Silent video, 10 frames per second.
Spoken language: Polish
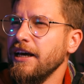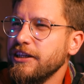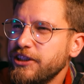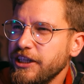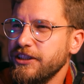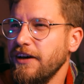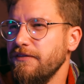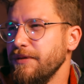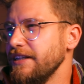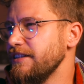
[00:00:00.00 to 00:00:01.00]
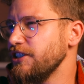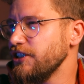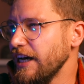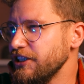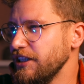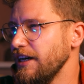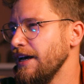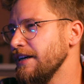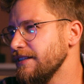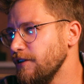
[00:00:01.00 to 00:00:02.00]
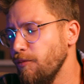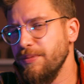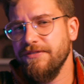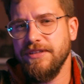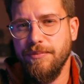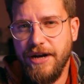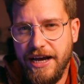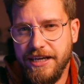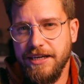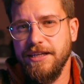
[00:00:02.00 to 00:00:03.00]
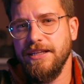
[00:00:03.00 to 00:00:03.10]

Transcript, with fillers: gdzieś tam w międzyczasie są pewne braki,